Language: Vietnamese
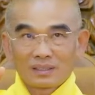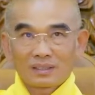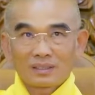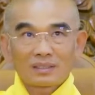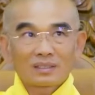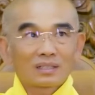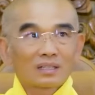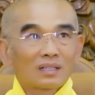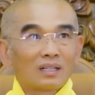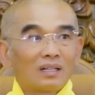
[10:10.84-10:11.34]

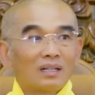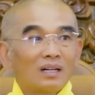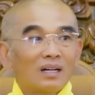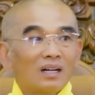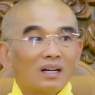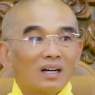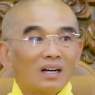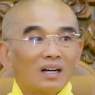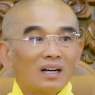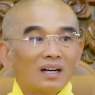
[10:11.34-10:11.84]
nó
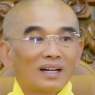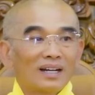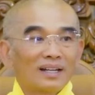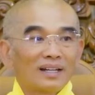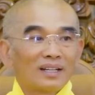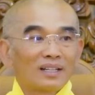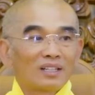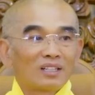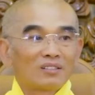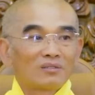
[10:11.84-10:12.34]
còn
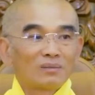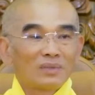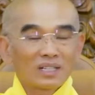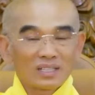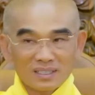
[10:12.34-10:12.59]
hay là nó